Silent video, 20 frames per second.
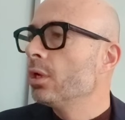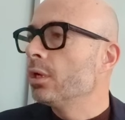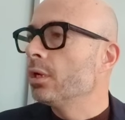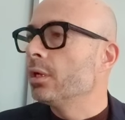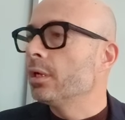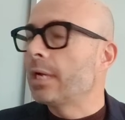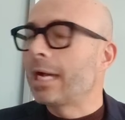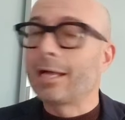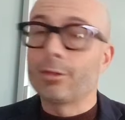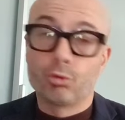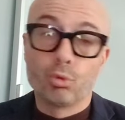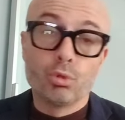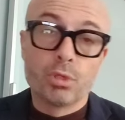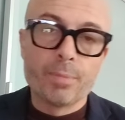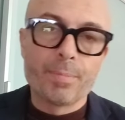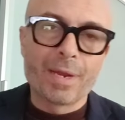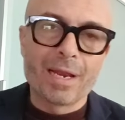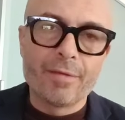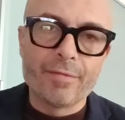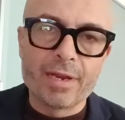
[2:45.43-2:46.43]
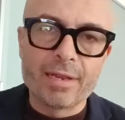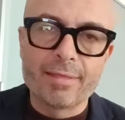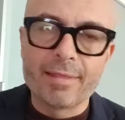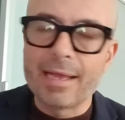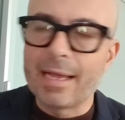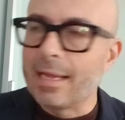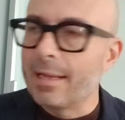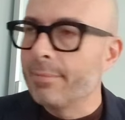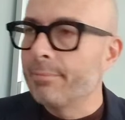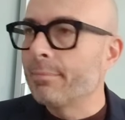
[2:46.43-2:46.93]
eh, a tutti per la
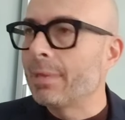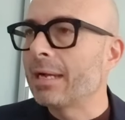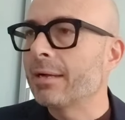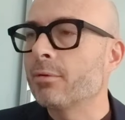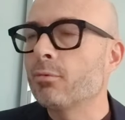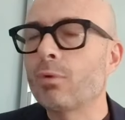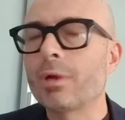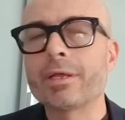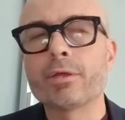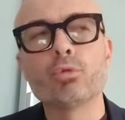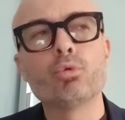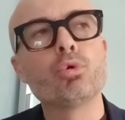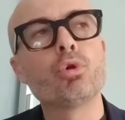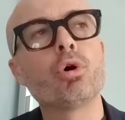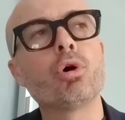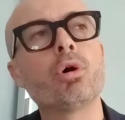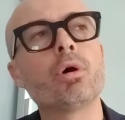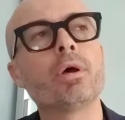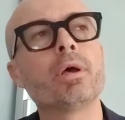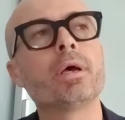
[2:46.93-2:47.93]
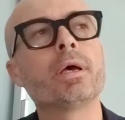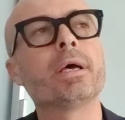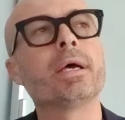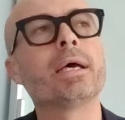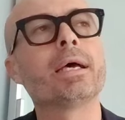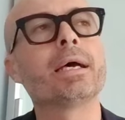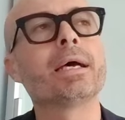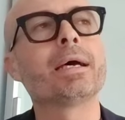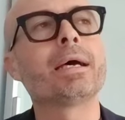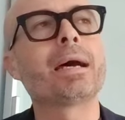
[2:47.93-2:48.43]
verità, ma qualcheduno
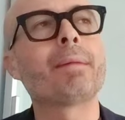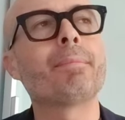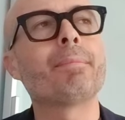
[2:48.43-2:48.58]
eh,